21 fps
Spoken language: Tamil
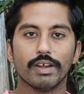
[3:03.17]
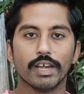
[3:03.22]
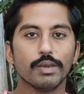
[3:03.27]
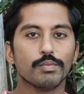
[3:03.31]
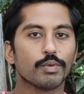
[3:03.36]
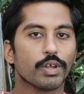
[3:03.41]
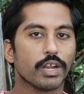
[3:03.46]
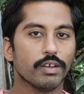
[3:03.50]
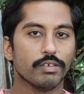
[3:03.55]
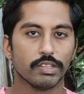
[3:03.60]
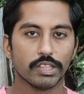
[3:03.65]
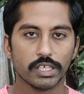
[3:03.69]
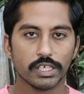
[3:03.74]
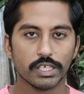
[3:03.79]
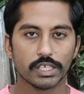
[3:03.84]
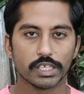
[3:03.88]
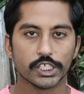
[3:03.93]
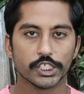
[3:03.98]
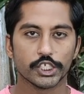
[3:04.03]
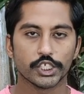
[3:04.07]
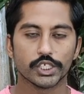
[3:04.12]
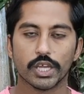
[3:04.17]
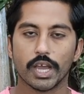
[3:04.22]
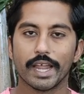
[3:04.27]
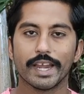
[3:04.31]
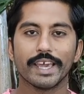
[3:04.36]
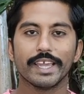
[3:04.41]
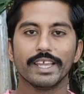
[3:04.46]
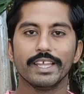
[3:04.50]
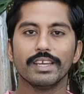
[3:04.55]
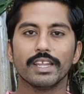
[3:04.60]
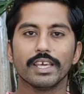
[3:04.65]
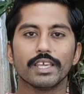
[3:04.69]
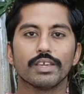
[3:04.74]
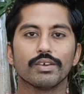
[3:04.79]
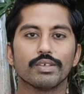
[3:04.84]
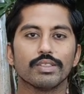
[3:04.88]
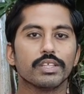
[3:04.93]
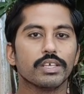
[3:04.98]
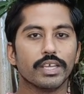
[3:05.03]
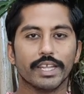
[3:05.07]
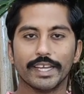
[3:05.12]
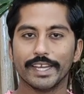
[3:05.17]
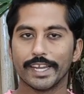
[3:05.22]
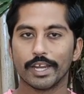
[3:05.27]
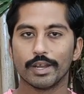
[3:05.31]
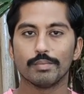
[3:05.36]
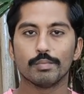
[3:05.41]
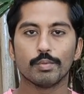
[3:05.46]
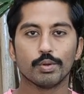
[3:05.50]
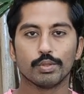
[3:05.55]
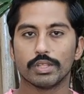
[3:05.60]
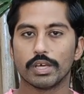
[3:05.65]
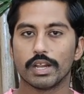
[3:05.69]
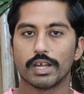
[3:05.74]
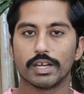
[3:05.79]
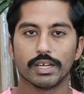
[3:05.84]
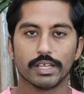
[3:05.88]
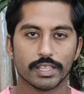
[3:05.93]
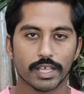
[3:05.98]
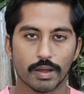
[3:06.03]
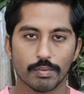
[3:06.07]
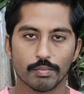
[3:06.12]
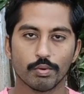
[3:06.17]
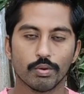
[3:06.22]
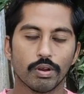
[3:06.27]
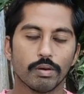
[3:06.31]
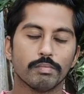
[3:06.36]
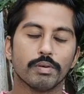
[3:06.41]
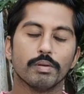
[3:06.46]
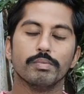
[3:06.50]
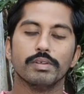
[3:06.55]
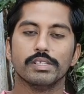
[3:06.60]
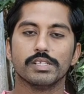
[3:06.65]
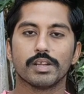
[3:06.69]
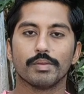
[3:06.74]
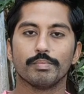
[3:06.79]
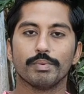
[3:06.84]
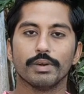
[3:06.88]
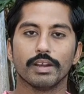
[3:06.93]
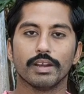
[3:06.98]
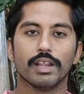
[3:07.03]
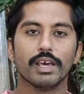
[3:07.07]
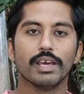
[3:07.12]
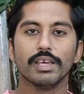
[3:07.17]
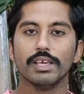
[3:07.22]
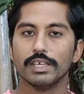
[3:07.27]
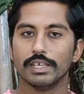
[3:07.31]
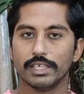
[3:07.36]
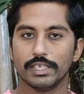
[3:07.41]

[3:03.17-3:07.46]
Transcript: வழிமுறை வந்து இருந்துச்சு ஆனா இன்னைக்கு வந்து என்னென்னமோ தராங்க தாம்பூலம் அப்படின்ற பேர்ல